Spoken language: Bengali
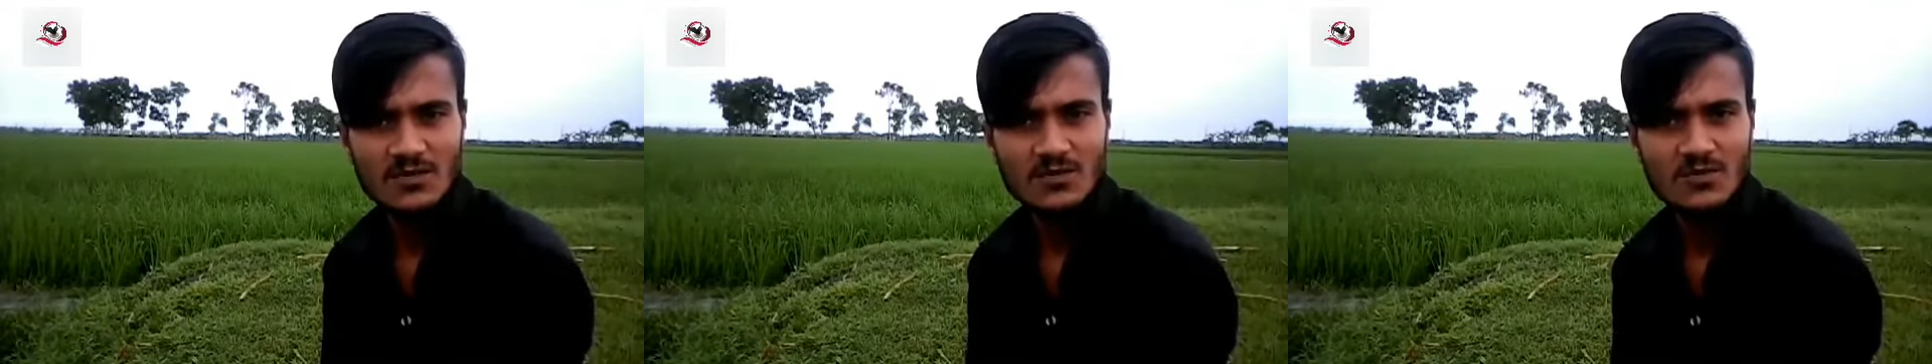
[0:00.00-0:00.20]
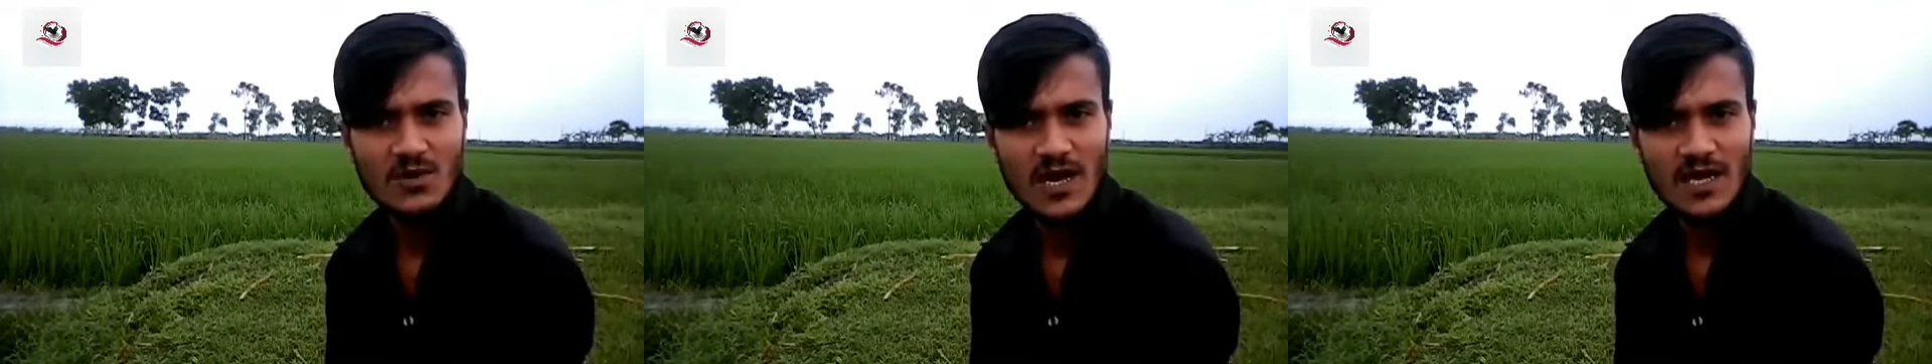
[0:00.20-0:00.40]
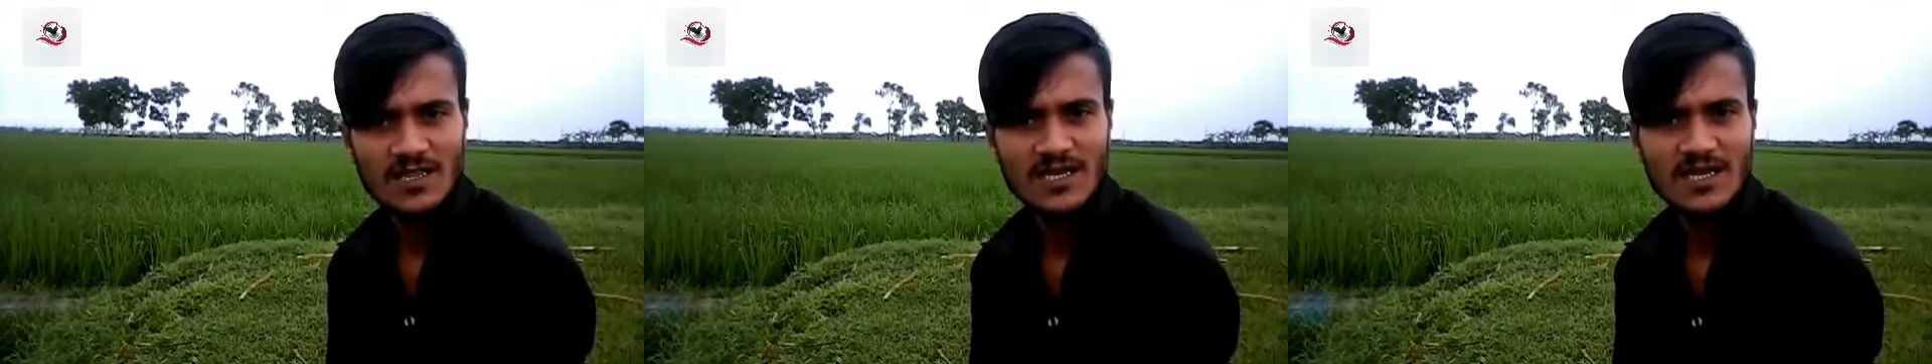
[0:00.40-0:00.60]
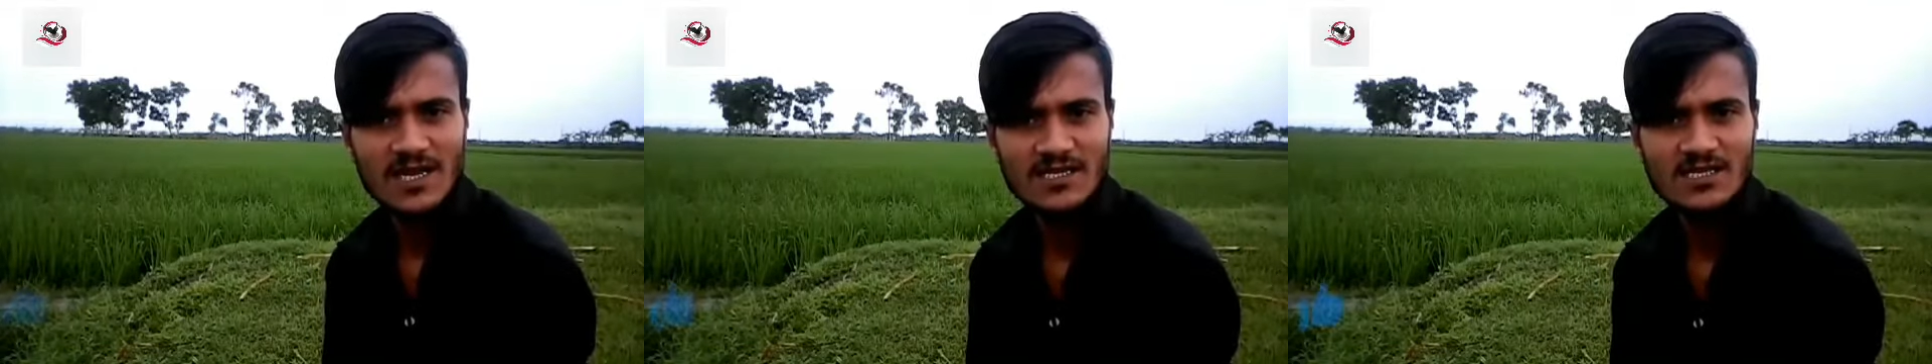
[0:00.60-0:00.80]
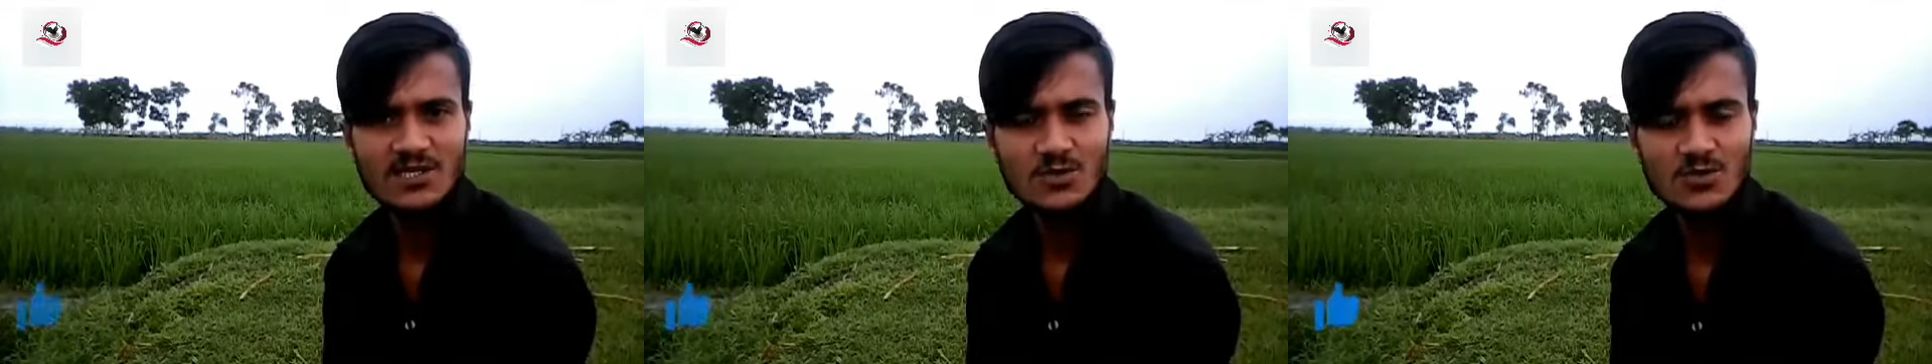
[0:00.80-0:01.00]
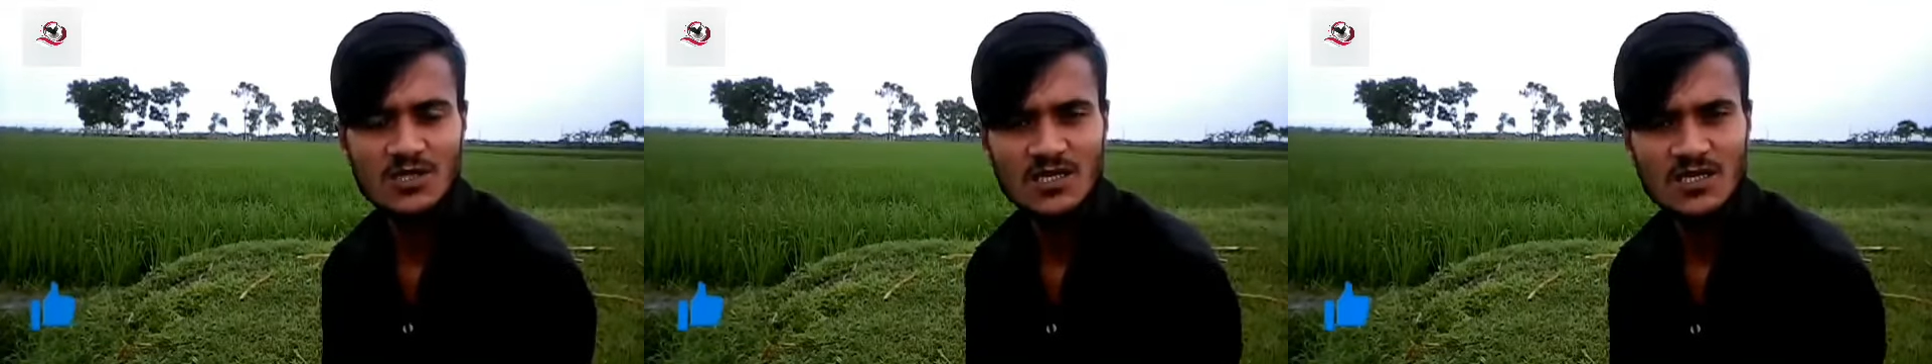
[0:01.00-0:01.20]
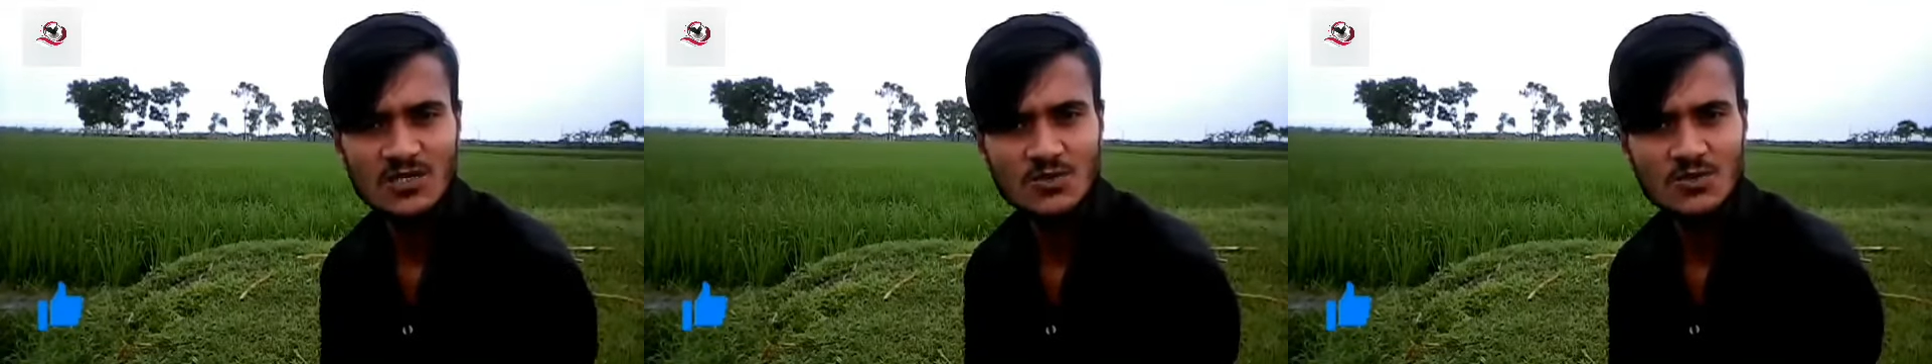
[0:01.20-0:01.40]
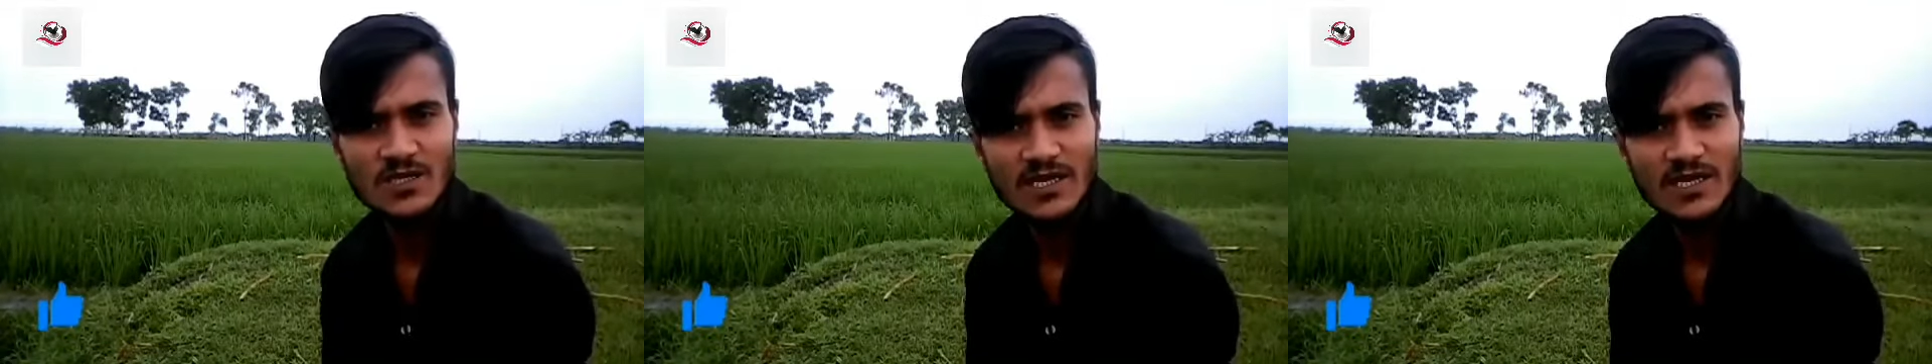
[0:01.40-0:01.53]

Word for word: তো হাতের কাছে যদি কিছু